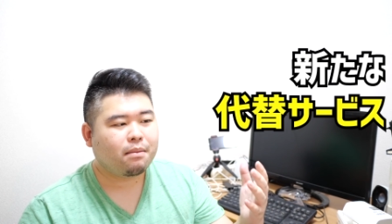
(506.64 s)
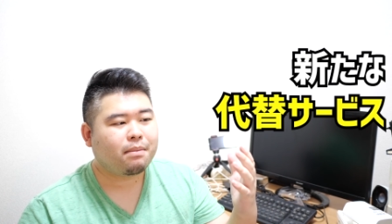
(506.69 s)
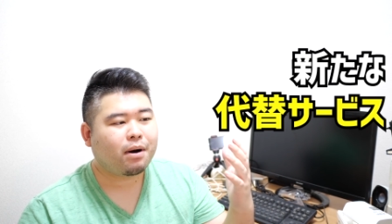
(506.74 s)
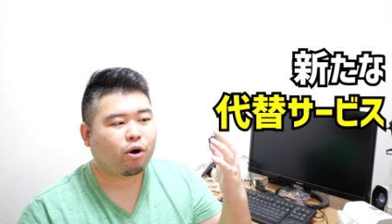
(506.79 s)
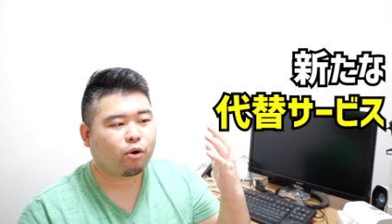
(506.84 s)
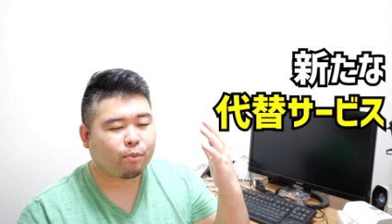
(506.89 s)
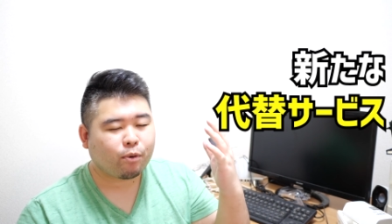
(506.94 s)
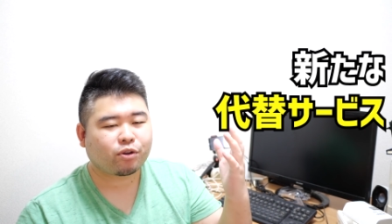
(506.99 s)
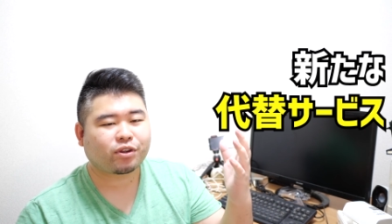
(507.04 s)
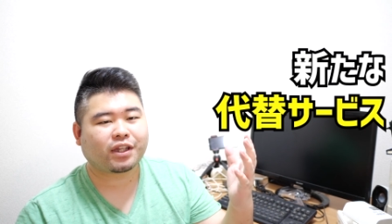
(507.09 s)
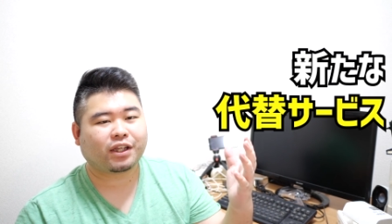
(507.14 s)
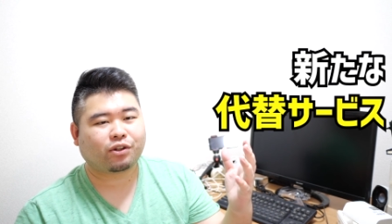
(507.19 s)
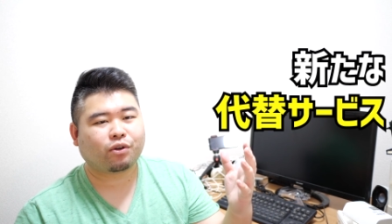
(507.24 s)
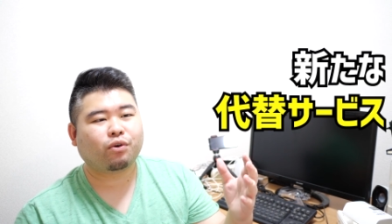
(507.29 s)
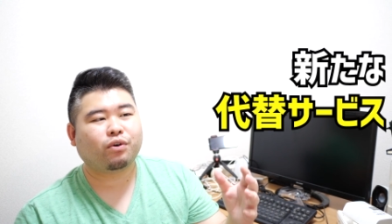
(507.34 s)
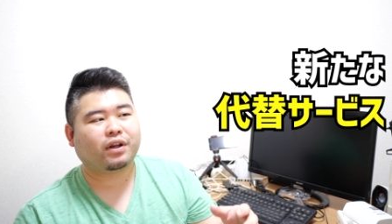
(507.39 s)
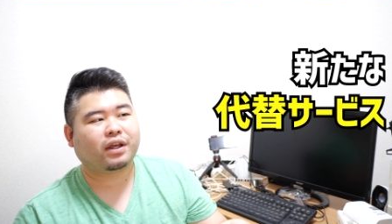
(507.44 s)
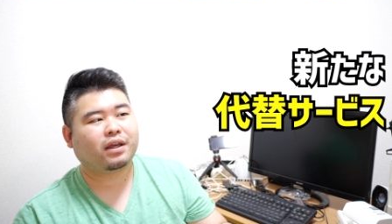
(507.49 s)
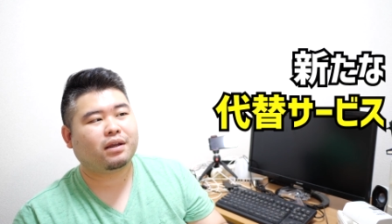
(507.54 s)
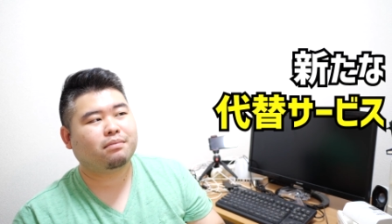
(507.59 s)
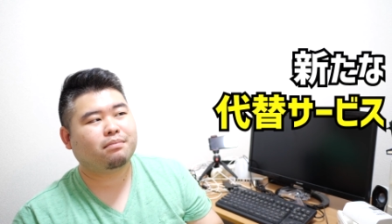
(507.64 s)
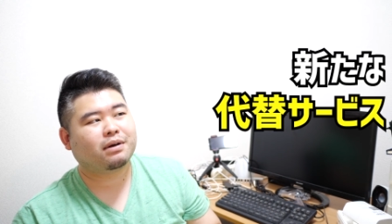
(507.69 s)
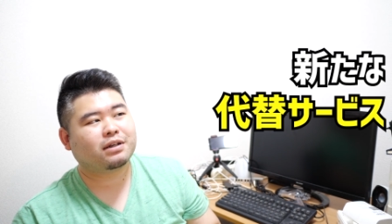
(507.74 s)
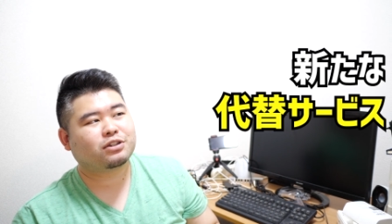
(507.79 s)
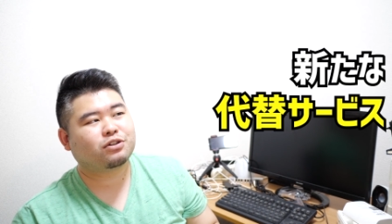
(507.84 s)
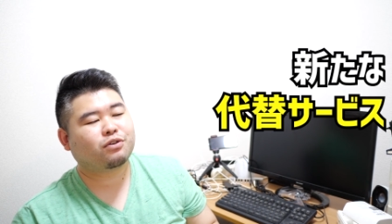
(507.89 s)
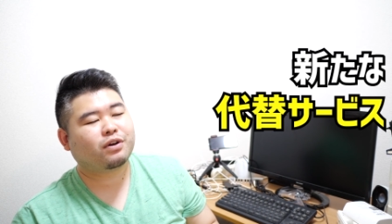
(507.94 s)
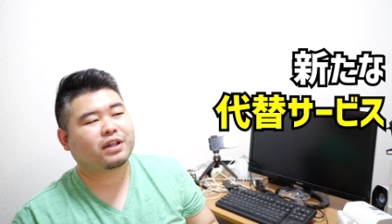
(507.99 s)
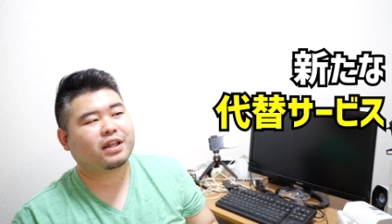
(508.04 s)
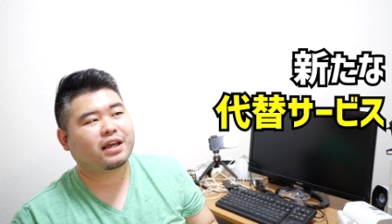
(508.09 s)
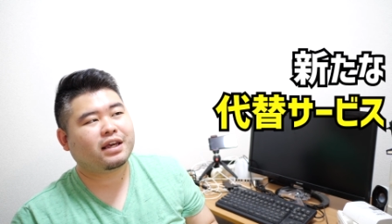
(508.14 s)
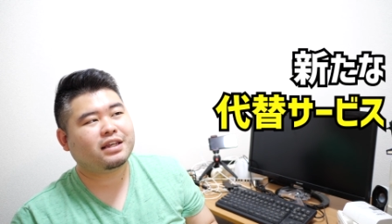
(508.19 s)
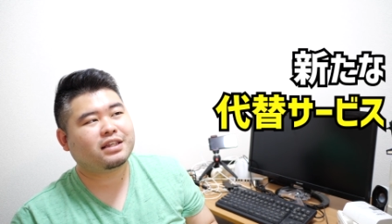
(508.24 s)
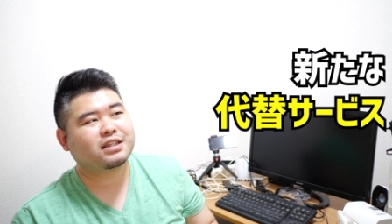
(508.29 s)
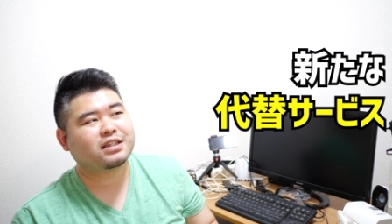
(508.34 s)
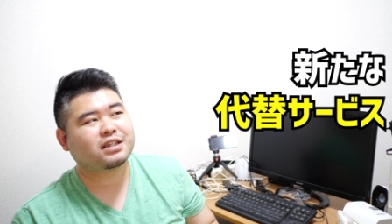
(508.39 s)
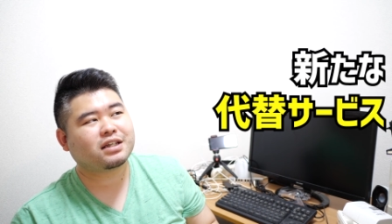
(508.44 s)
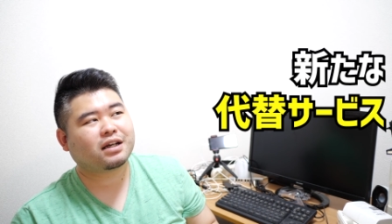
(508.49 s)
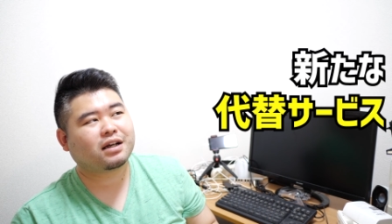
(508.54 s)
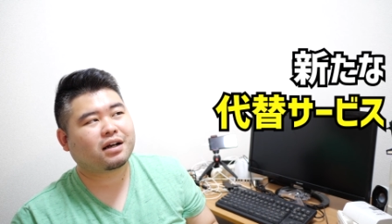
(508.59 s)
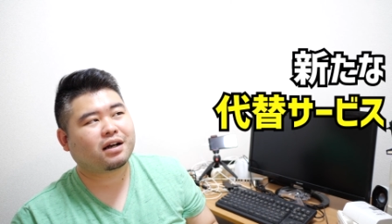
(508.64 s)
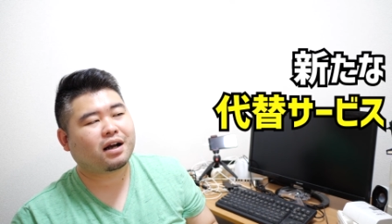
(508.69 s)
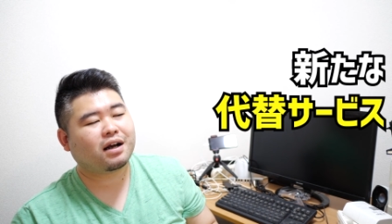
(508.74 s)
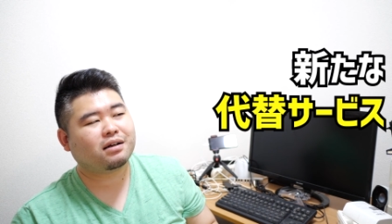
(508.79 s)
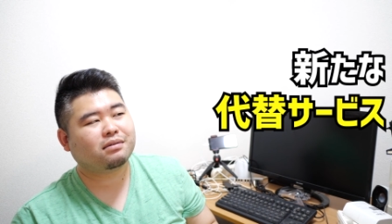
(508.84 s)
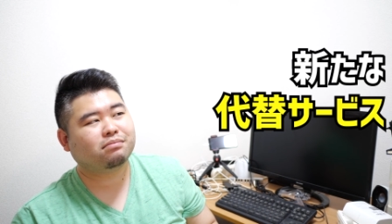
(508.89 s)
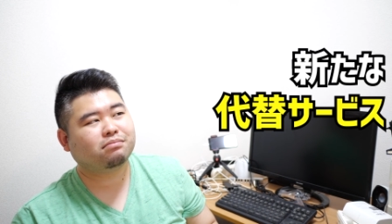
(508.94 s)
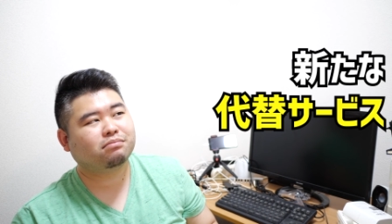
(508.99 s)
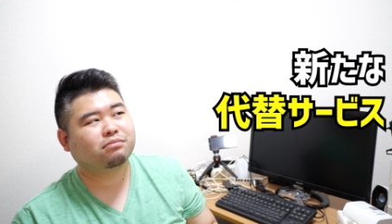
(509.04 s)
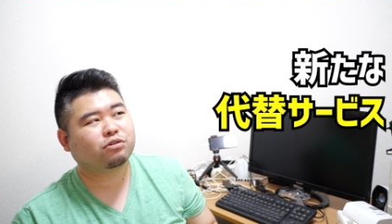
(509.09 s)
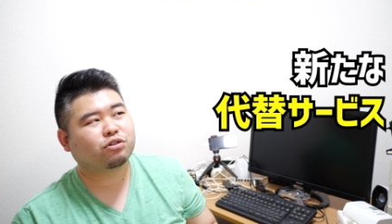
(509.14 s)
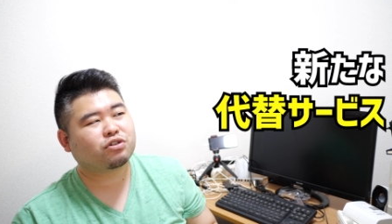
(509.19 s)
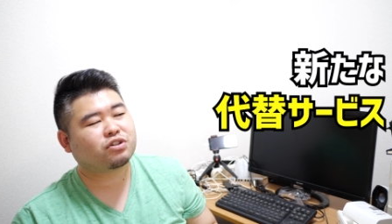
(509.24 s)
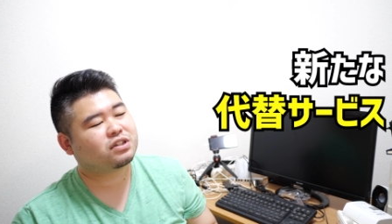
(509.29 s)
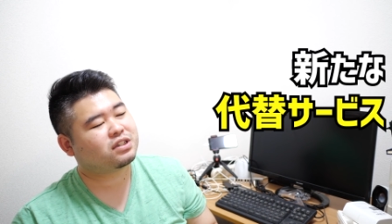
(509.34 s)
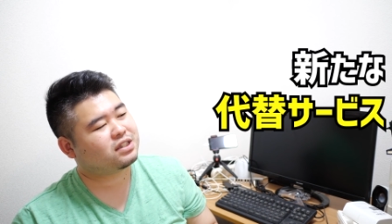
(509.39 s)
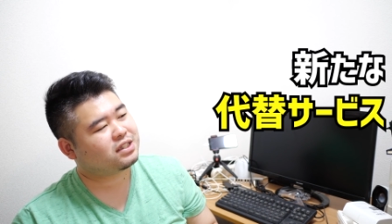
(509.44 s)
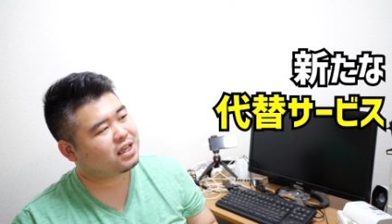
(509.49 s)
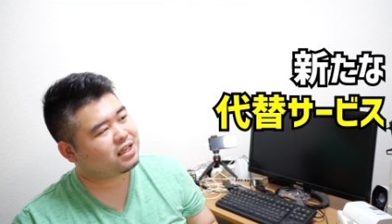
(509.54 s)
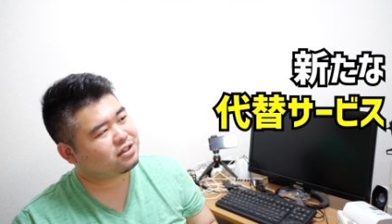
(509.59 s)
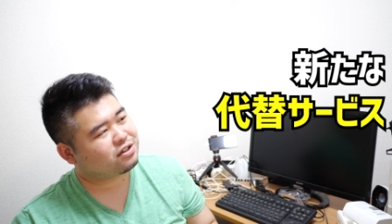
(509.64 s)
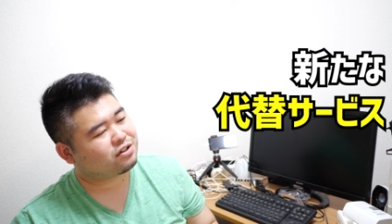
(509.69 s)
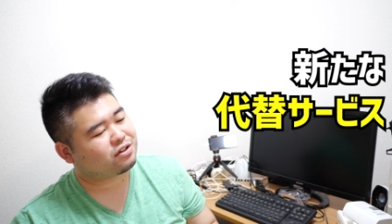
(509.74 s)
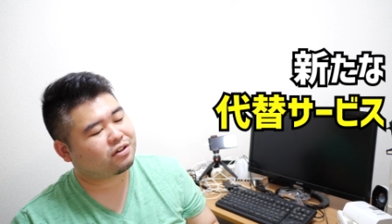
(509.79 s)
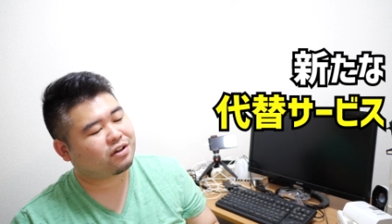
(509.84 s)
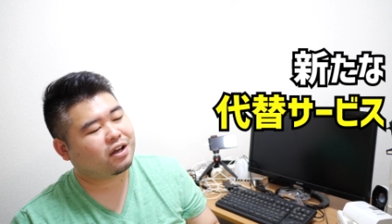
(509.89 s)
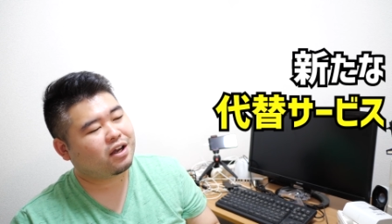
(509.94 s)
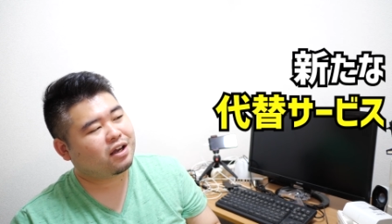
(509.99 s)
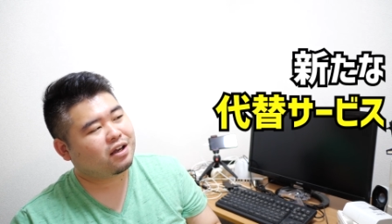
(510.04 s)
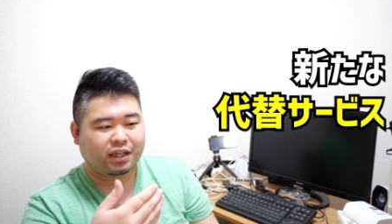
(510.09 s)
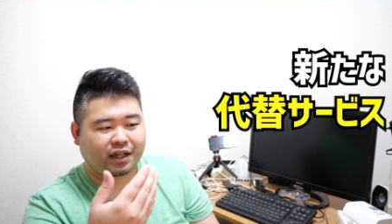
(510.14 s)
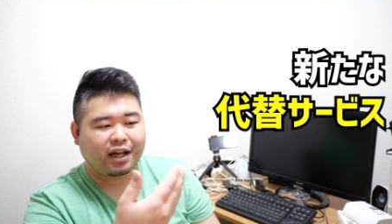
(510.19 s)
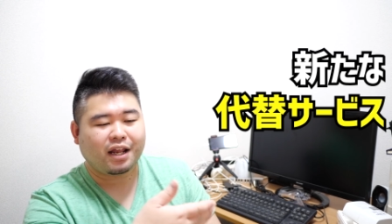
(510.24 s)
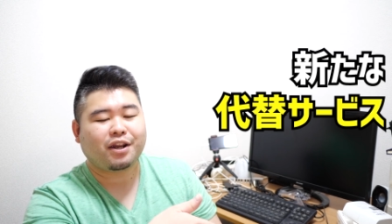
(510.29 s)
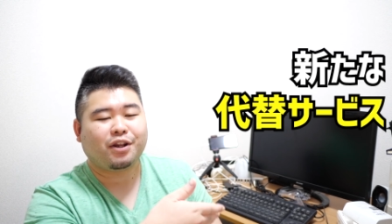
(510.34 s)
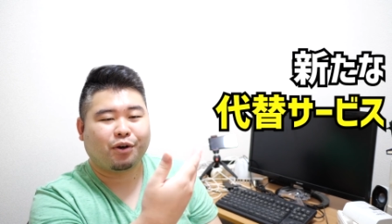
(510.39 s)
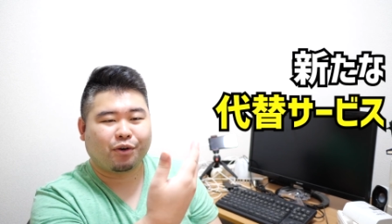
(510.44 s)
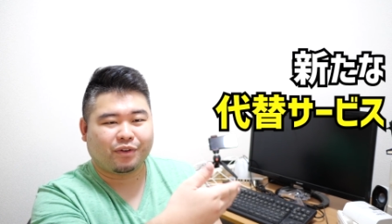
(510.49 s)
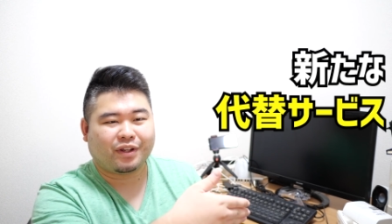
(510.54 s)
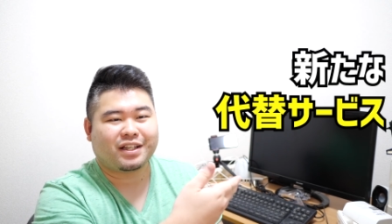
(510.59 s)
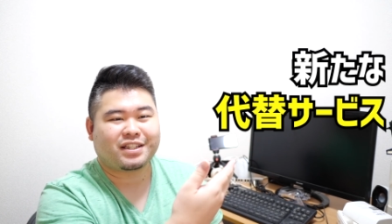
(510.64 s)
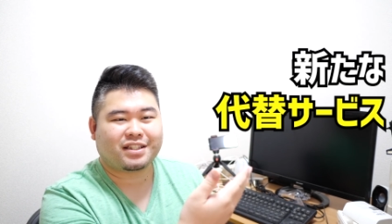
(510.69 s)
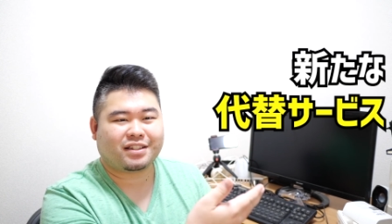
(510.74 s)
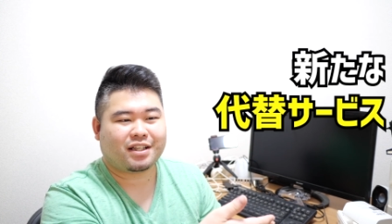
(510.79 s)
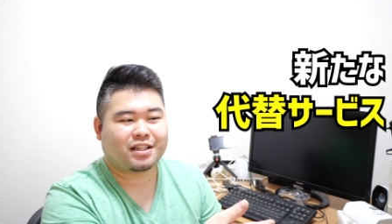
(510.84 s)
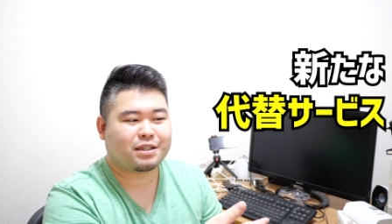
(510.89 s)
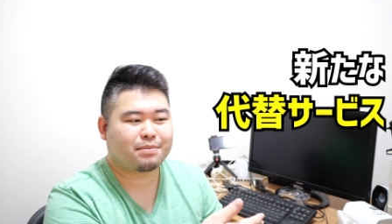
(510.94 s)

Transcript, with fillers: まあ思った通り、まあそれで1時間もせず切れるようになっちゃって、